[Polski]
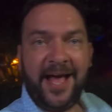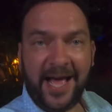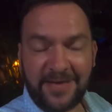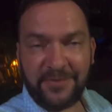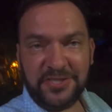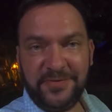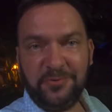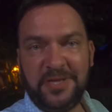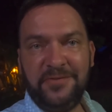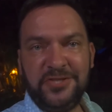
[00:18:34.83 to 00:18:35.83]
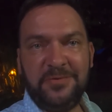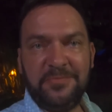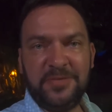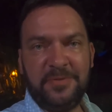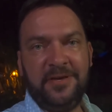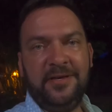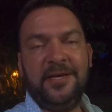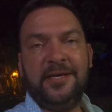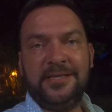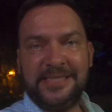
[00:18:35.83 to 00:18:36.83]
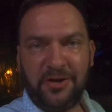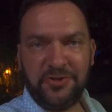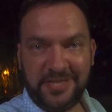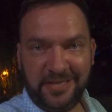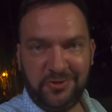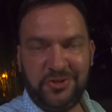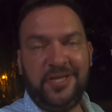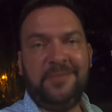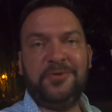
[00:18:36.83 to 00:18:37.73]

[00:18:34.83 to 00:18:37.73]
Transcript: A ja właściwie tutaj wyszedłem, żeby zakończy ten odcinek.